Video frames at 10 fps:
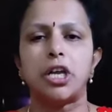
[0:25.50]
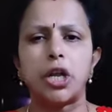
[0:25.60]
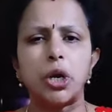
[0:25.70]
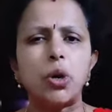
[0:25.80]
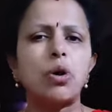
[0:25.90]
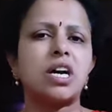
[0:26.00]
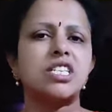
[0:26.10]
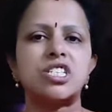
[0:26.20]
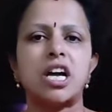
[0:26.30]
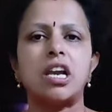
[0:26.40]
ఎన్నో
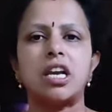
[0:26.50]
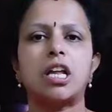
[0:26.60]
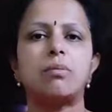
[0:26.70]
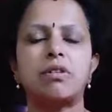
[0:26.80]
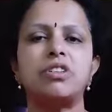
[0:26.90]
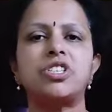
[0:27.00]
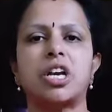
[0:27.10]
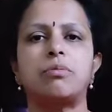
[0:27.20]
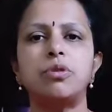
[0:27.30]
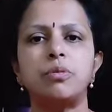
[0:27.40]
కష్టాలని
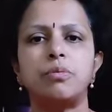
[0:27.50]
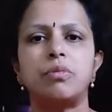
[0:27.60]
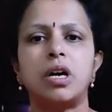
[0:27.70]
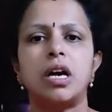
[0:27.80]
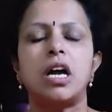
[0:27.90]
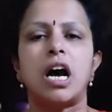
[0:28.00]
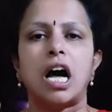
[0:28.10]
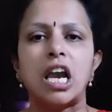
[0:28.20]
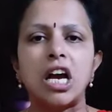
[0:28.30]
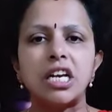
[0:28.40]
అనుభవించాము
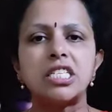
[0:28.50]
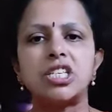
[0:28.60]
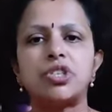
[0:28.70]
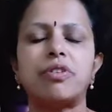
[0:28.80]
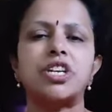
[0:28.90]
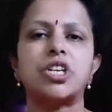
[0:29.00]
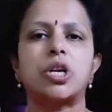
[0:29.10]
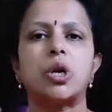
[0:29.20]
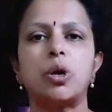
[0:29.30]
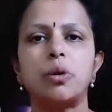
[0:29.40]
అలాంటి
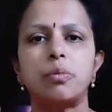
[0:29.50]
సిచ్యువేషన్లో